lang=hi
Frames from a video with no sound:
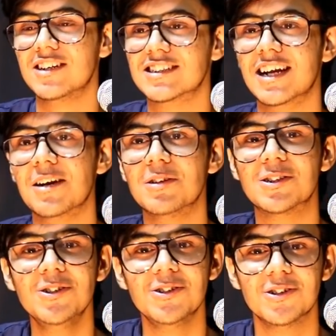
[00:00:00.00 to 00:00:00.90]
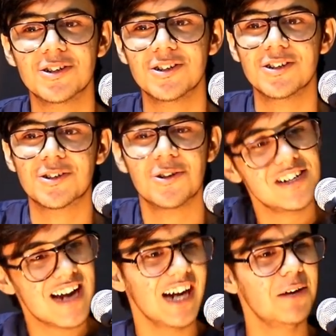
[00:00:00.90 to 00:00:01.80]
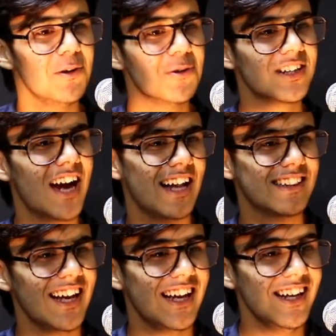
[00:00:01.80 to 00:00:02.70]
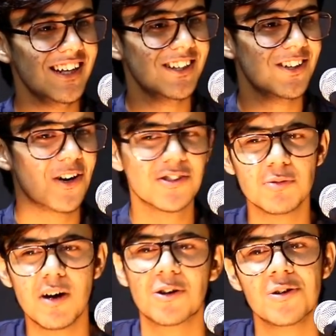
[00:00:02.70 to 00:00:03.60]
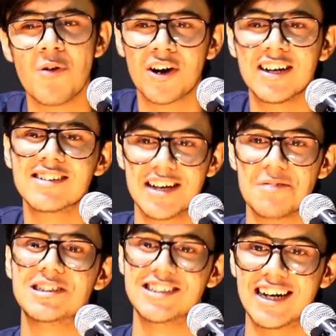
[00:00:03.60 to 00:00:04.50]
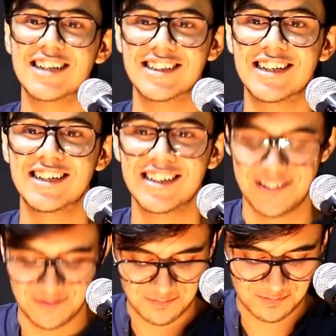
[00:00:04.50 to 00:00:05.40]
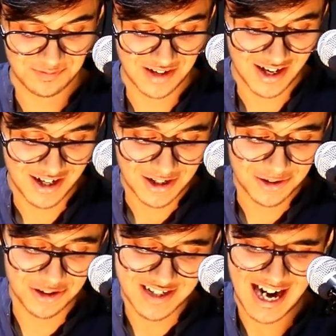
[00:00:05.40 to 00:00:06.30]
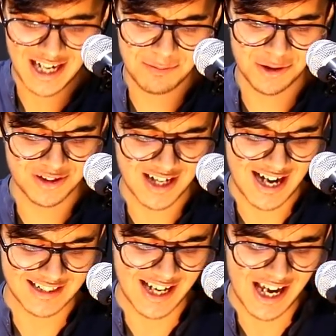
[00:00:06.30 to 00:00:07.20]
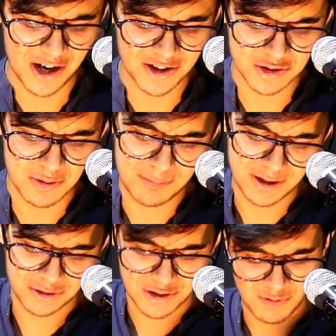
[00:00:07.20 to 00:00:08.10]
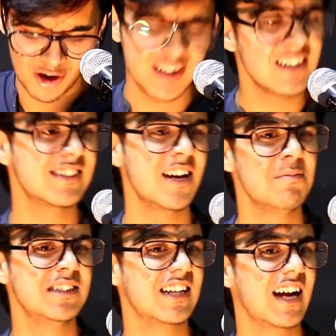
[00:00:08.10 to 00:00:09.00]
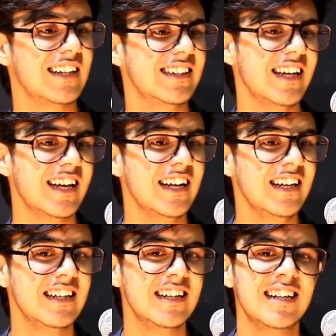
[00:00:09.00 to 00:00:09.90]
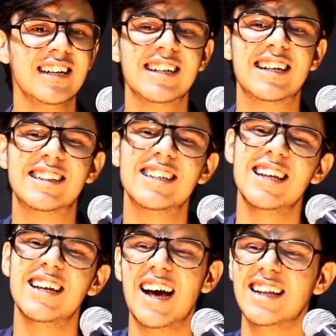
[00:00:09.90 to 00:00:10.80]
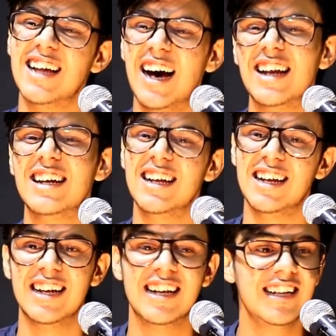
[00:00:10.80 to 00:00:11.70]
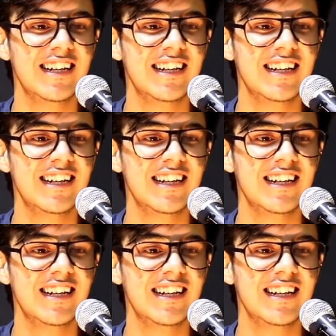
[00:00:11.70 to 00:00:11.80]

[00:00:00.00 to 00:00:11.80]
एफर्ट्स करने में तो गुड नाइट भी उनका आता है और सुबह गुड मॉर्निंग से हमें जगाते हैं गुड नाइट भी उनका आता है और सुबह फिर गुड मॉर्निंग से हमें जगाते हैं कितने नादान हैं